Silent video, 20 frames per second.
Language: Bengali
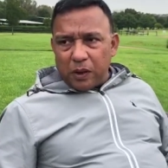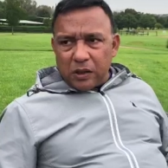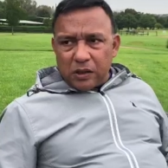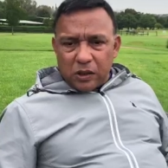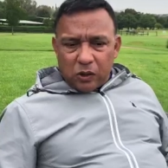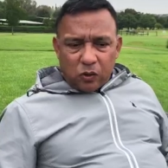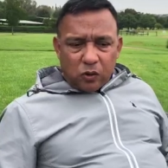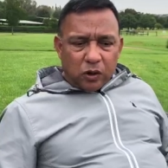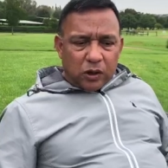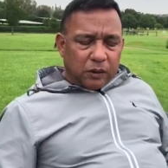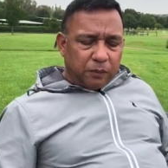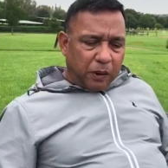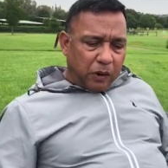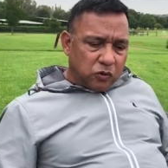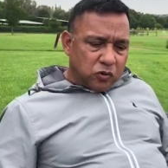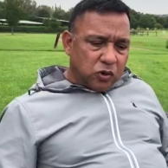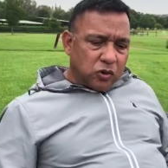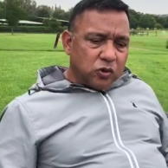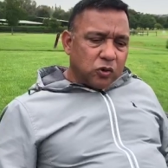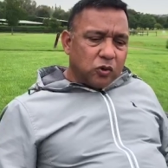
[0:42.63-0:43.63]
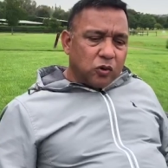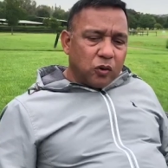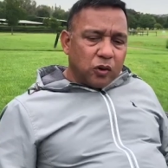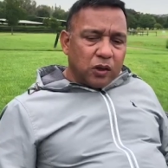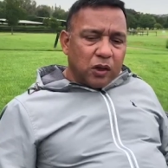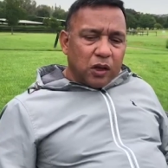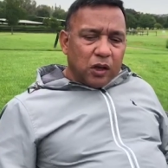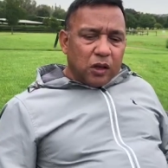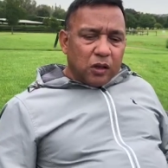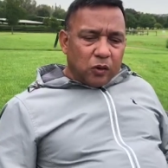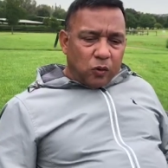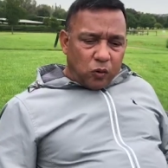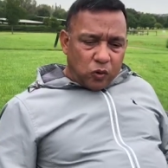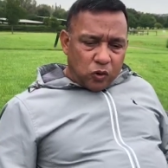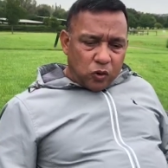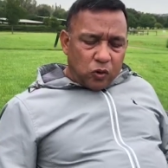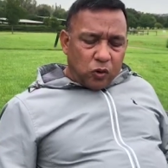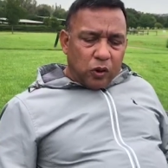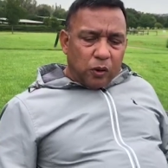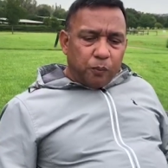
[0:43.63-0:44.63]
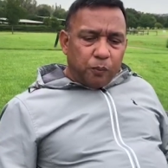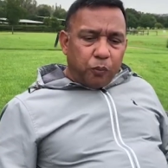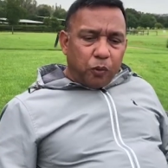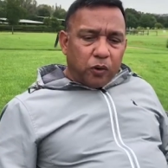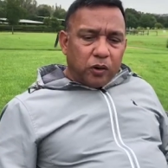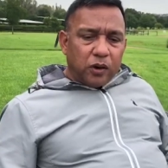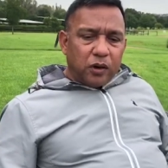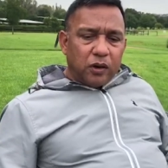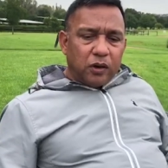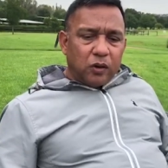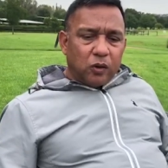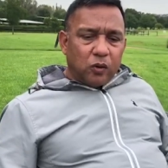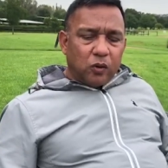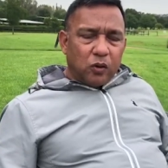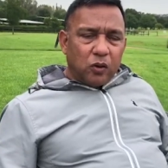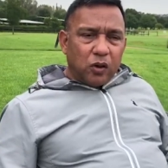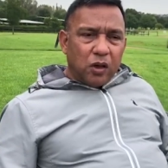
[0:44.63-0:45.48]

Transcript: যে কোনো মানুষের জন্যই তো ওর জন্য ইম্পর্টেন্ট তো